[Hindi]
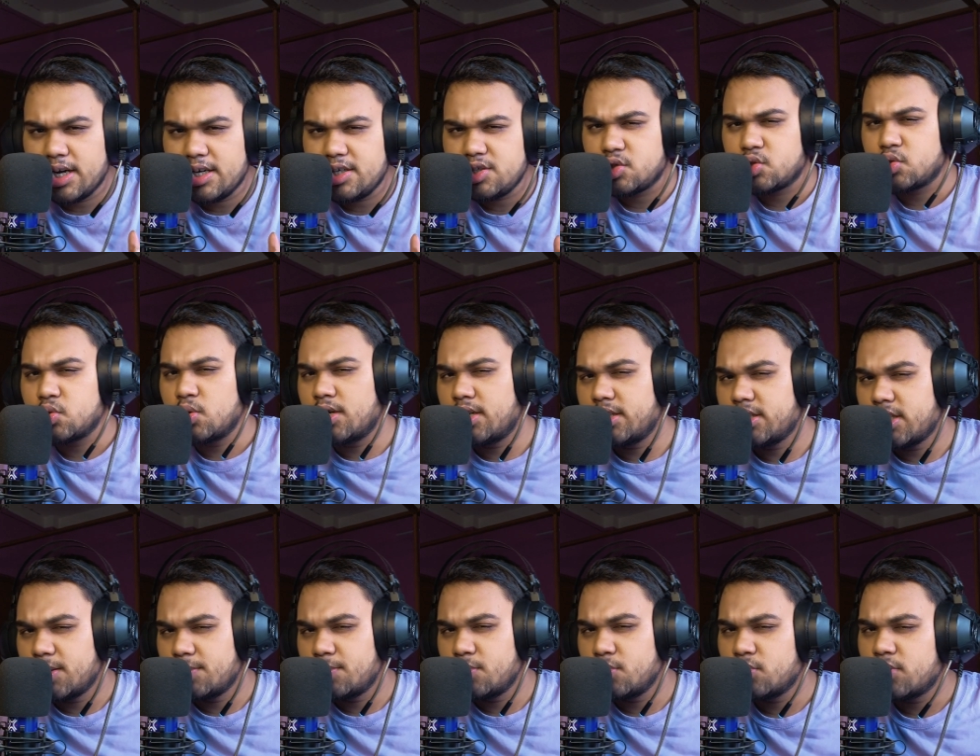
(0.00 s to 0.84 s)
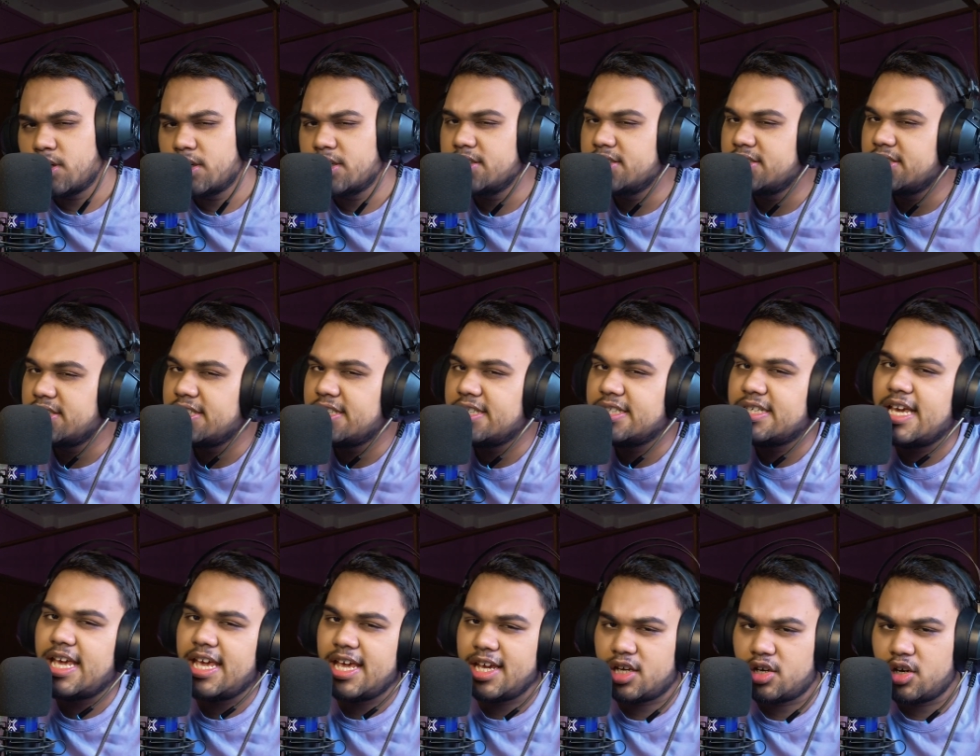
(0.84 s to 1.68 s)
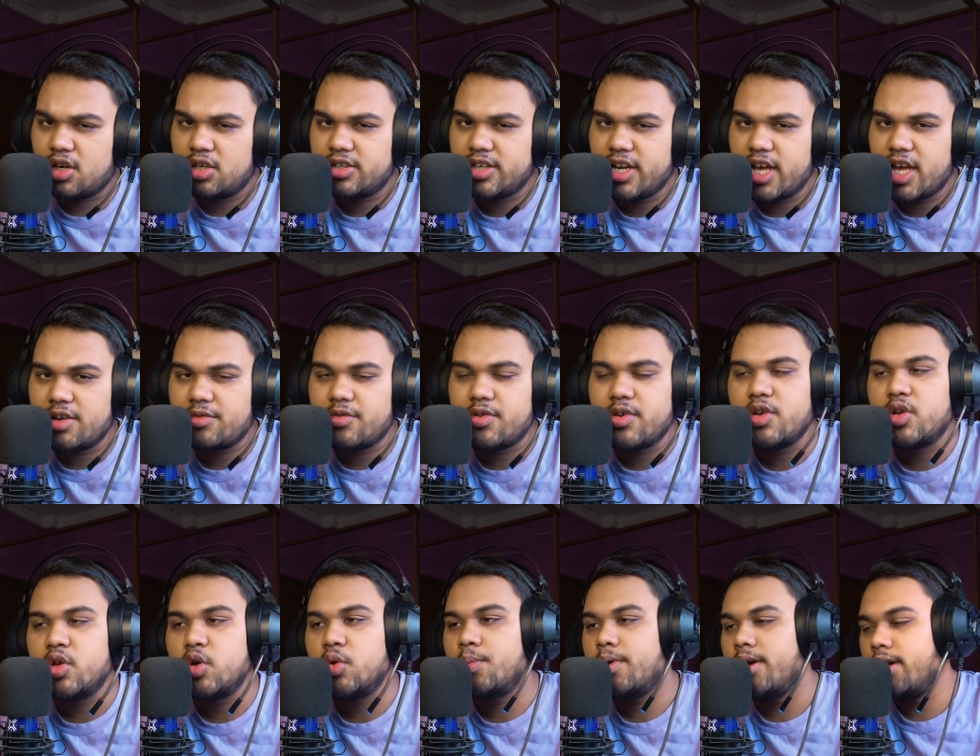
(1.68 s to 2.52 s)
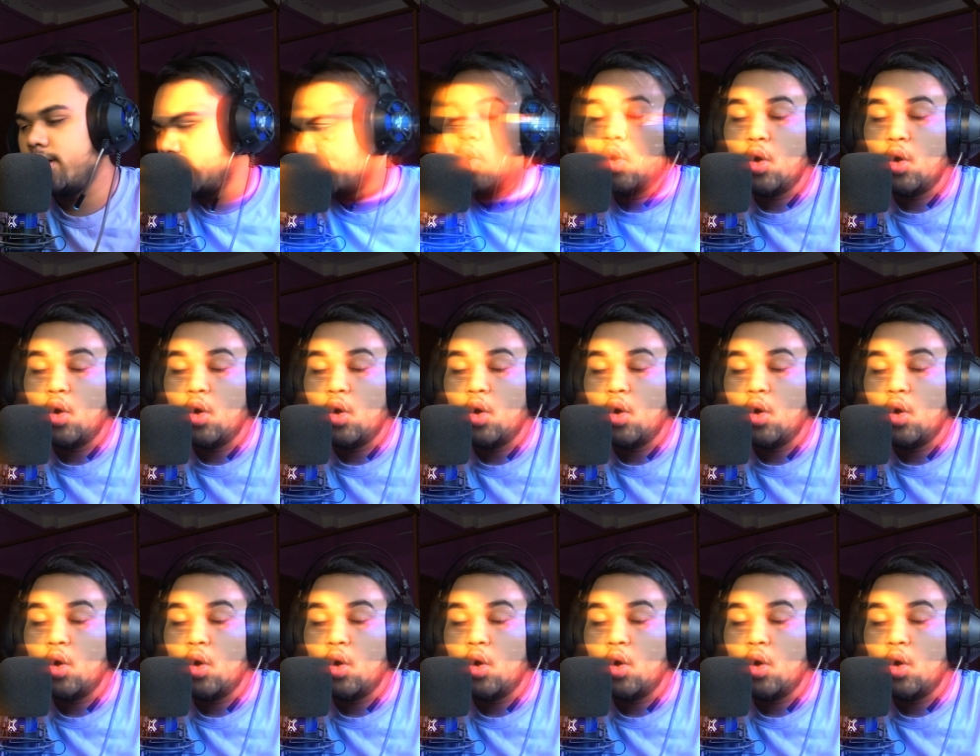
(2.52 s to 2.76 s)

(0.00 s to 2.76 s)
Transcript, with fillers: का स्वागत है आप लोग का डिजिटी के एक और नए वीडियो में